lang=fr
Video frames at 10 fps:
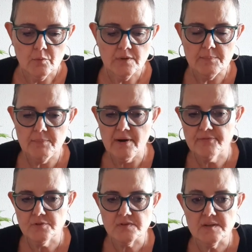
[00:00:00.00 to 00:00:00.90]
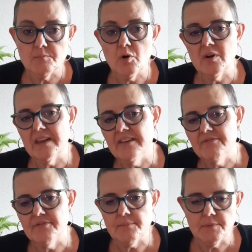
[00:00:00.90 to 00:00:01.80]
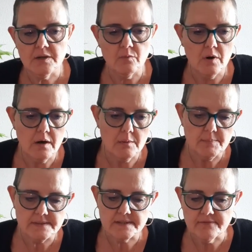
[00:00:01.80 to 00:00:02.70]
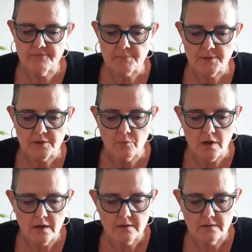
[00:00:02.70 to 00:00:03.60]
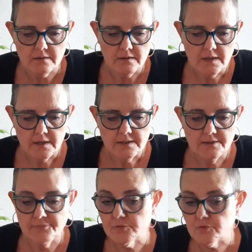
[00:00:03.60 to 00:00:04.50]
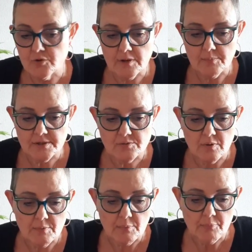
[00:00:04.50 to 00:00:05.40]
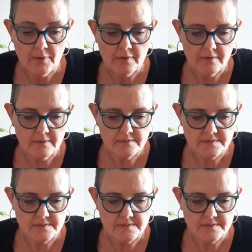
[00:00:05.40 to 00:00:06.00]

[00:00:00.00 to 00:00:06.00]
On n'est pas forcément effet miroir, parce qu'effet miroir, euh, des fois on s'en aperçoit même pas. Hein.